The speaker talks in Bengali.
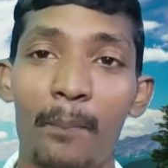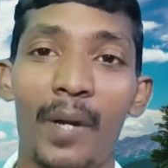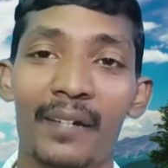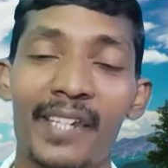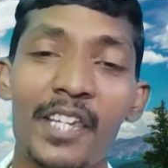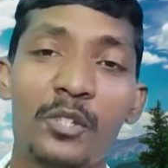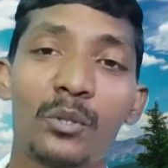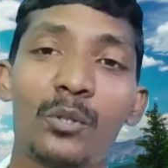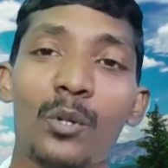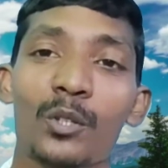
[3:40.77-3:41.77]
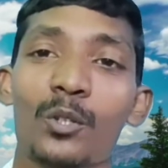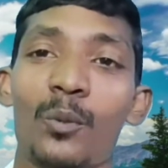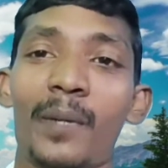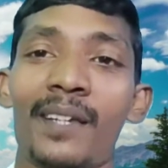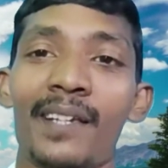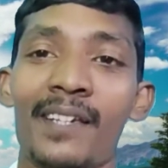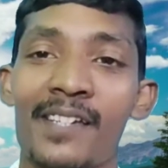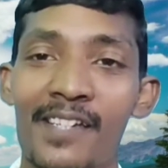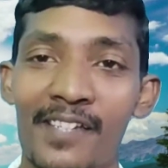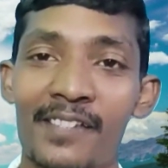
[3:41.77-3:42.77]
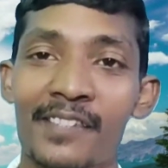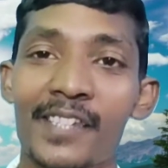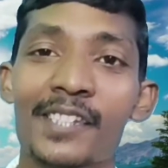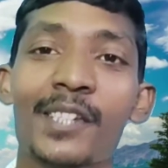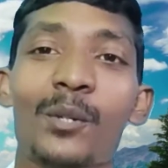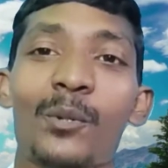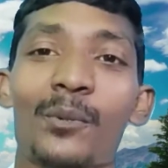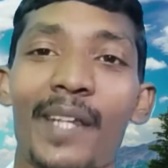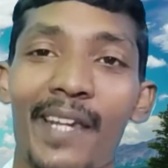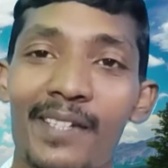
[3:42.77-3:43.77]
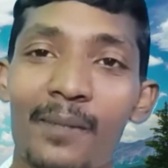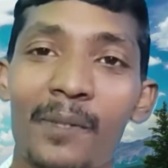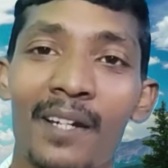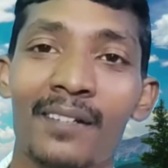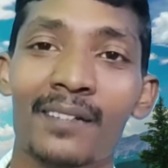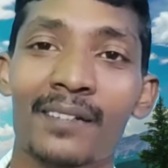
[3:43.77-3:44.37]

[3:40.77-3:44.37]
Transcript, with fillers: পাঠেই শুধু রত্ন মেলে চেষ্টা করুন একটিবার